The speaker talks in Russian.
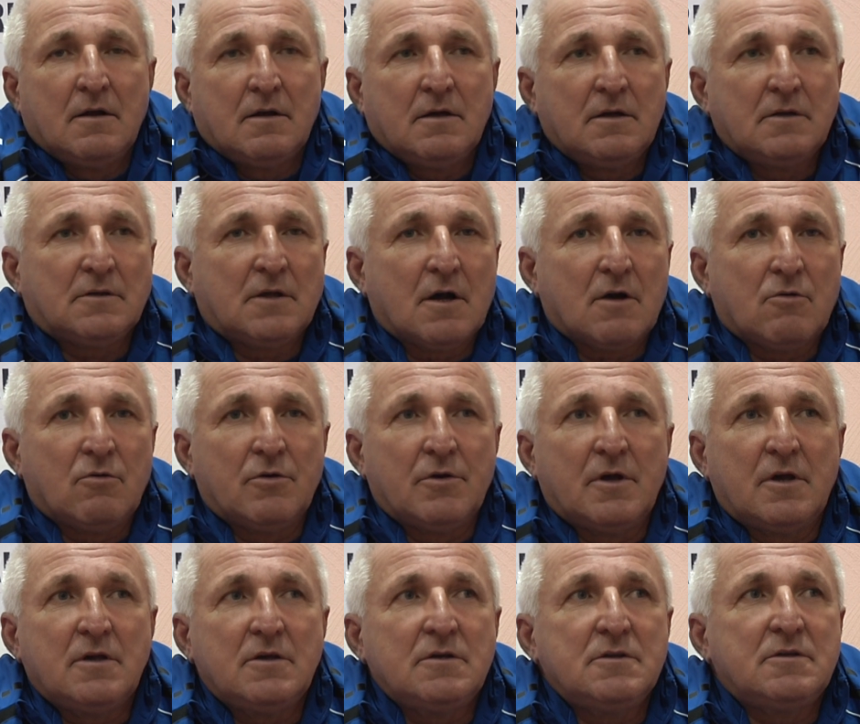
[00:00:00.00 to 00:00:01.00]
и
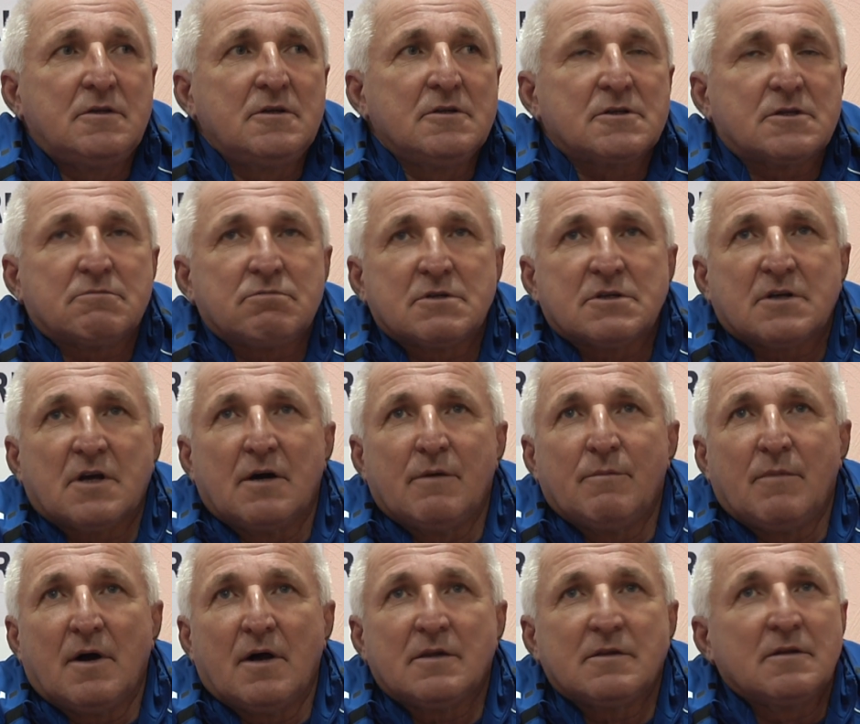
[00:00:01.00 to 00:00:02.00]
такое единство с
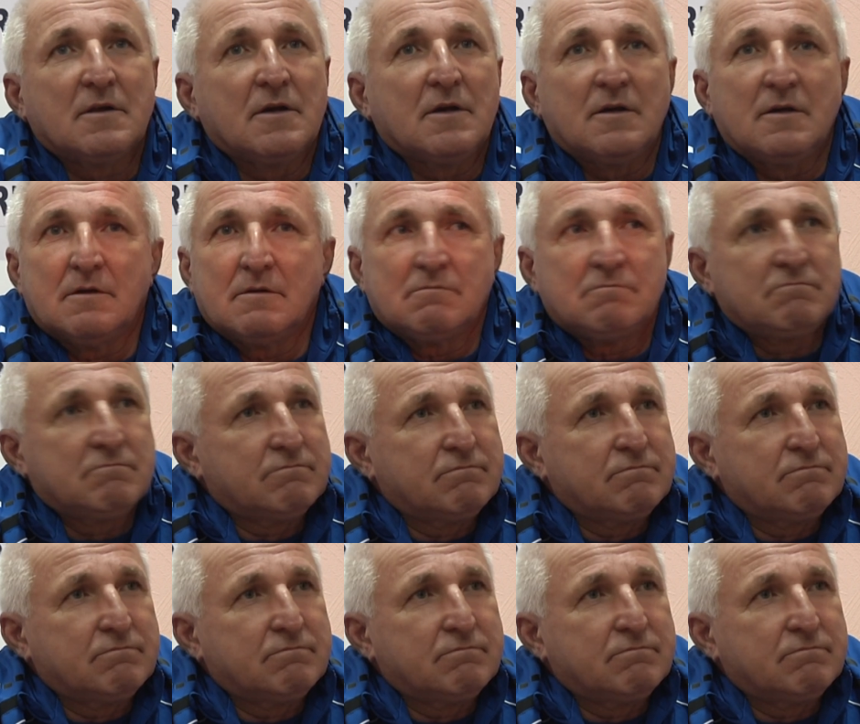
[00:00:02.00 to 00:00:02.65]
командой